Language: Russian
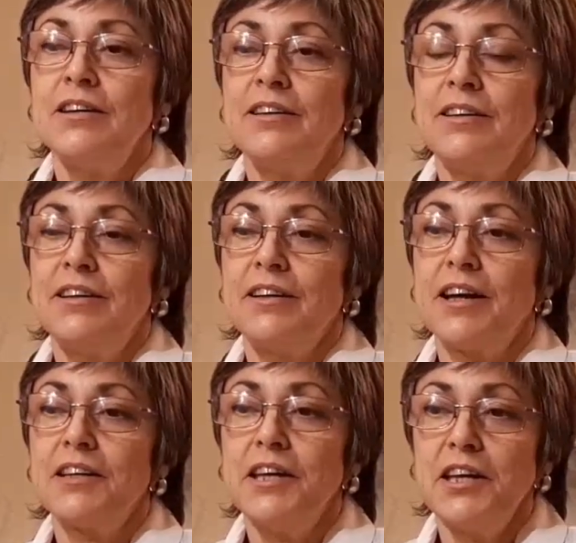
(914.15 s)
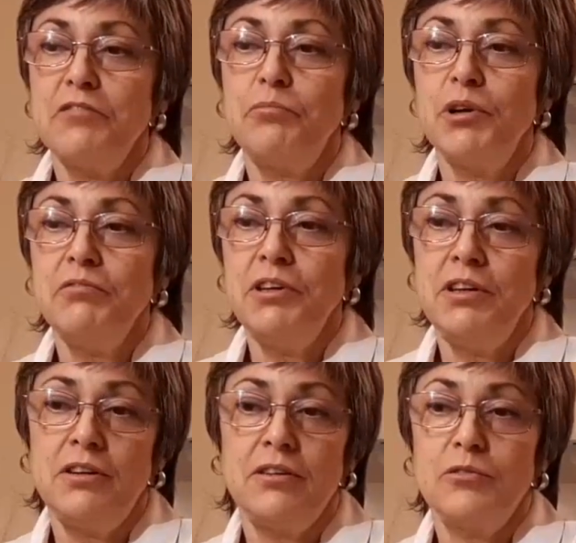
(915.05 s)
Э, когда я
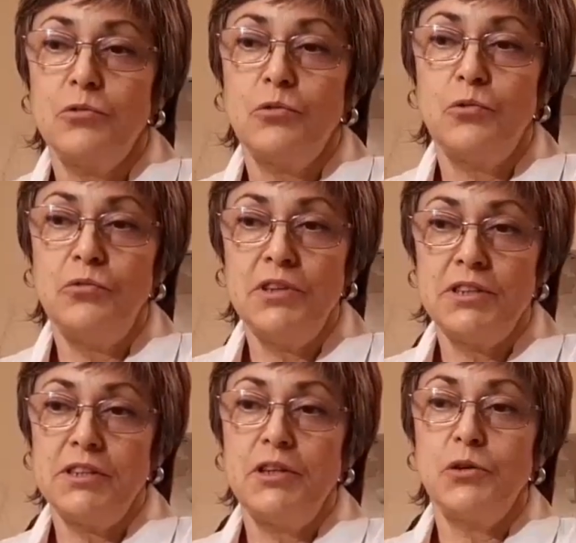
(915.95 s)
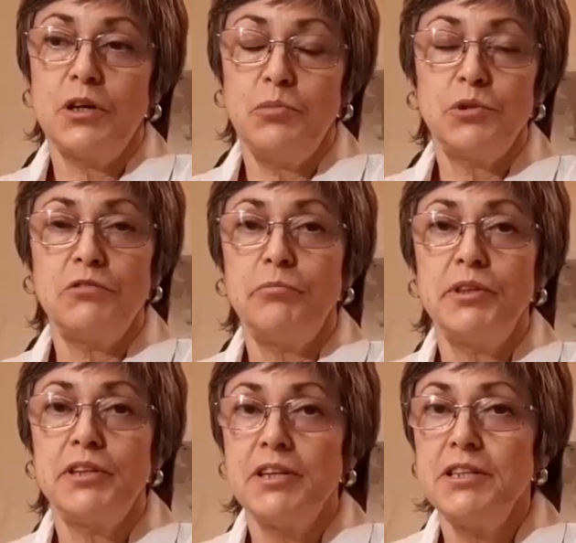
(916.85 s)
впервые увидела ее работы в
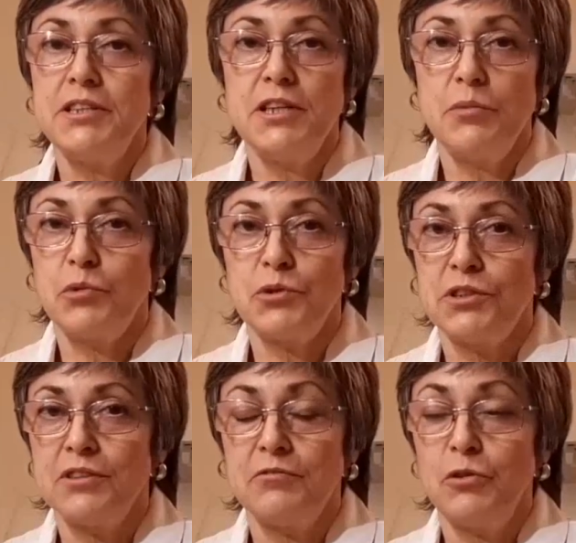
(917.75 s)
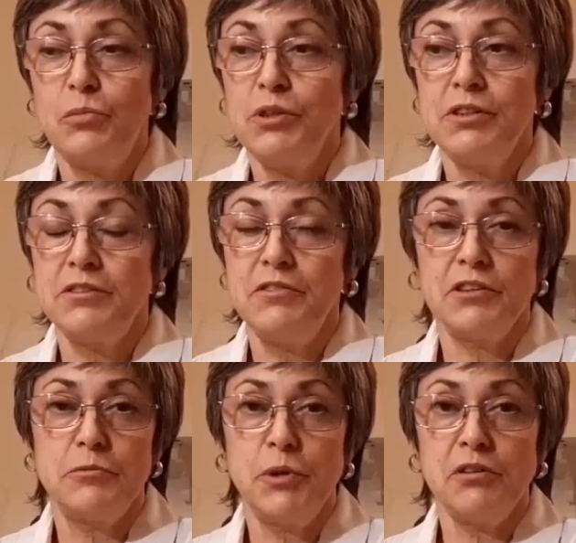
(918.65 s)
Пинтересте, я просто влюбилась в
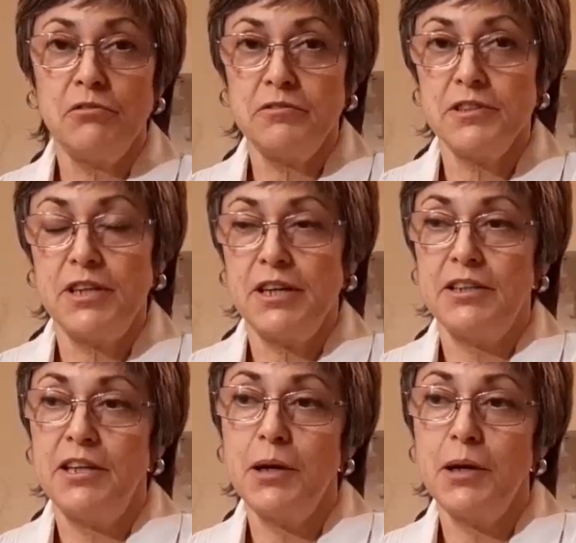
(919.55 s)
них с первого взгляда.